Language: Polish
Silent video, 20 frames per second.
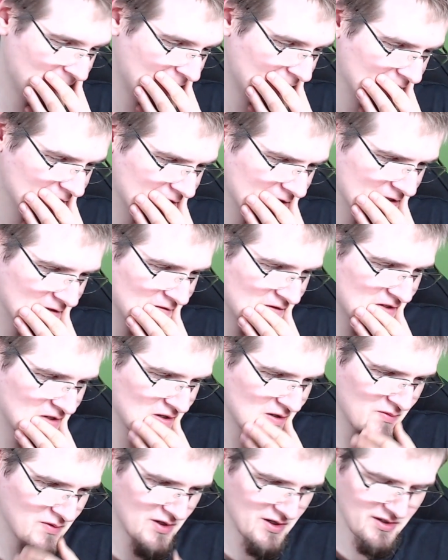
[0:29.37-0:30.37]
ale też nie
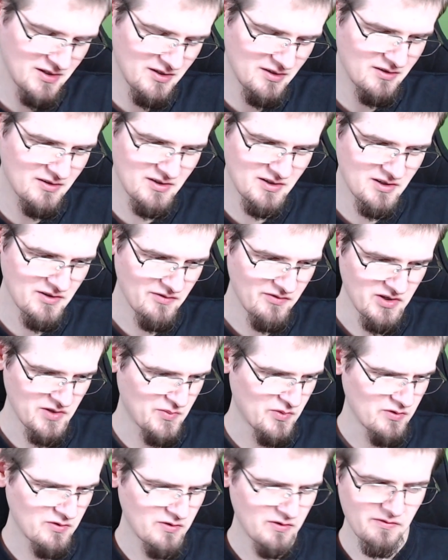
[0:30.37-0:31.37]
widziałem jej ani gdzieś na
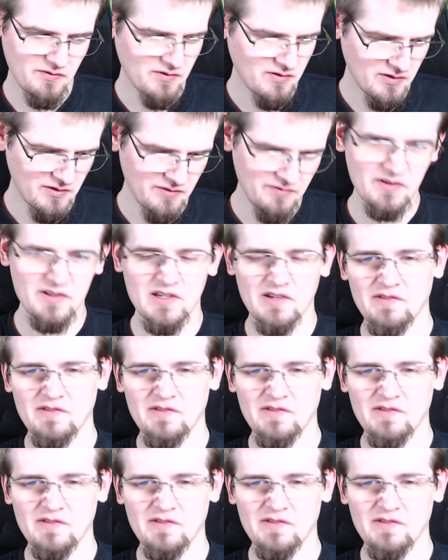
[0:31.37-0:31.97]
Facebooku, w ogóle wiecie,